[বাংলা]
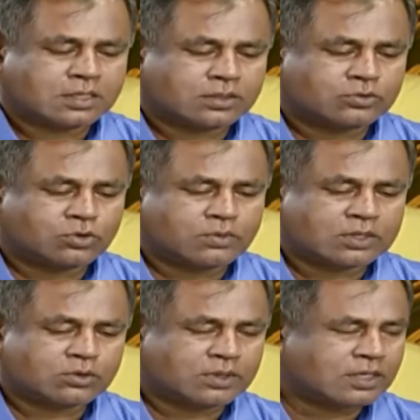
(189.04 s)
হ্যাঁ,
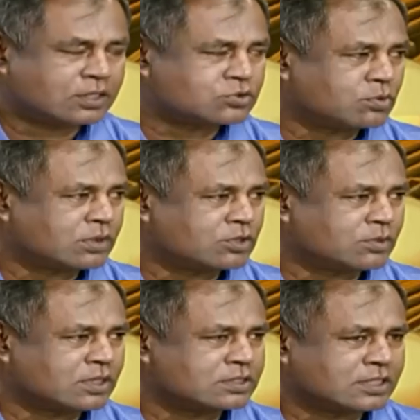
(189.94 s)
দুর্ভাগ্য বলেন আর সৌভাগ্য
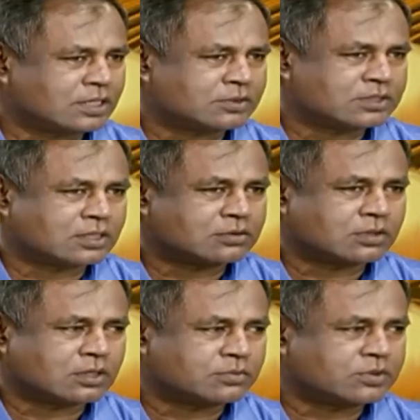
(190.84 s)
বলেন যে আমাদের
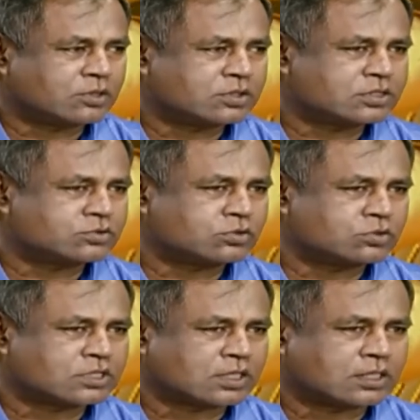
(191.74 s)
বিয়ে হয়েছে
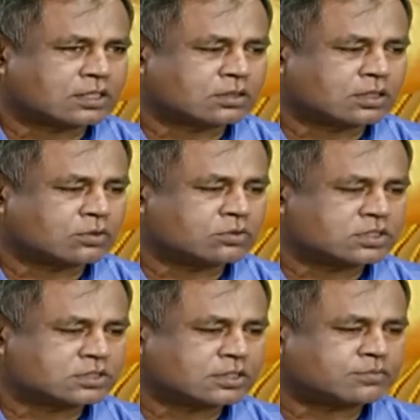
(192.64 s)
চোদ্দ সালের
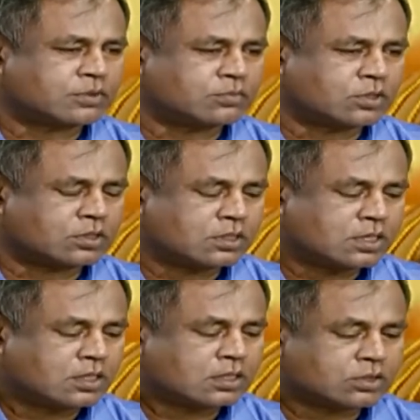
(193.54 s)
উনিশে সেপ্টেম্বর
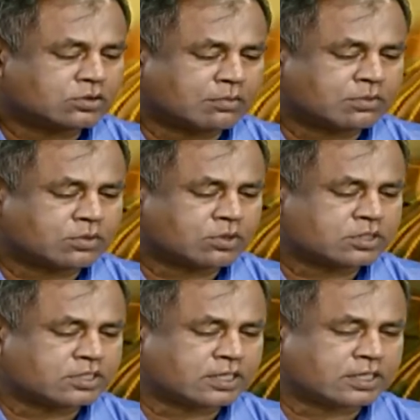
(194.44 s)
আচ্ছা কিন্তু আমি মনে
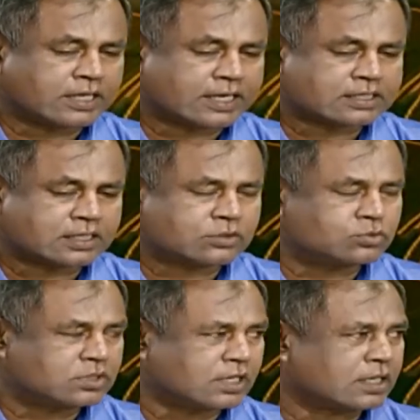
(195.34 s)
হয় যে একটা না
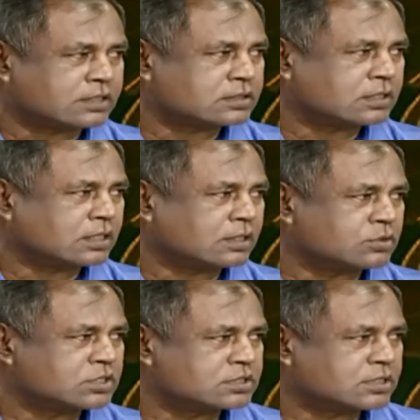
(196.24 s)
দুইটা
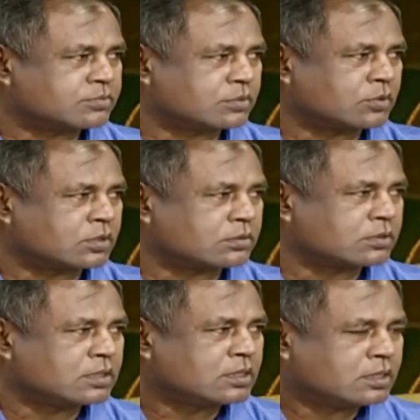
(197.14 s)
উনিশে সেপ্টেম্বর
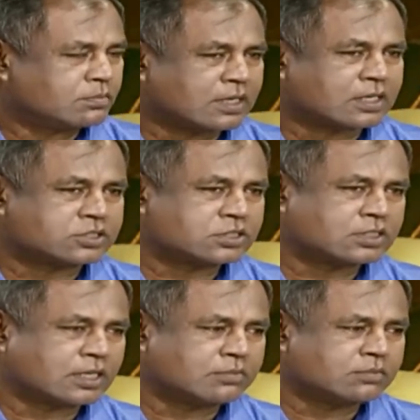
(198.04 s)
বাংলাদেশে
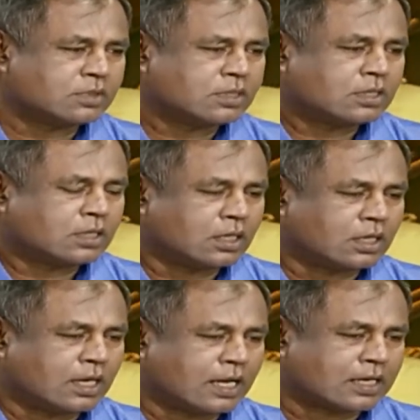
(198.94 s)
ছিলাম আচ্ছা।
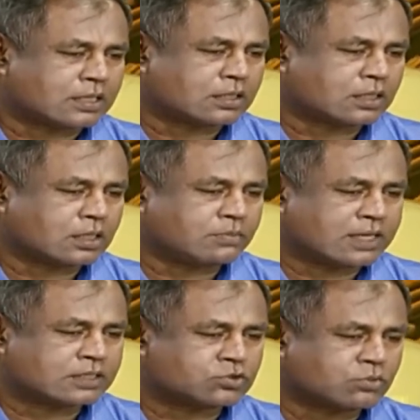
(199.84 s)
আর
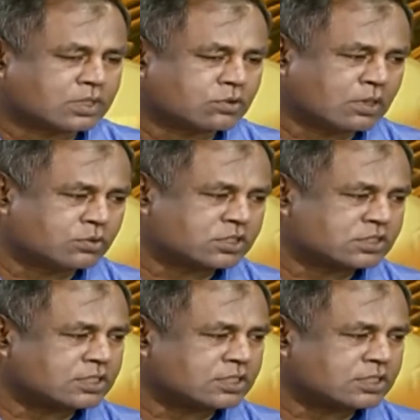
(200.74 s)
বাকি সময়গুলো উনিশে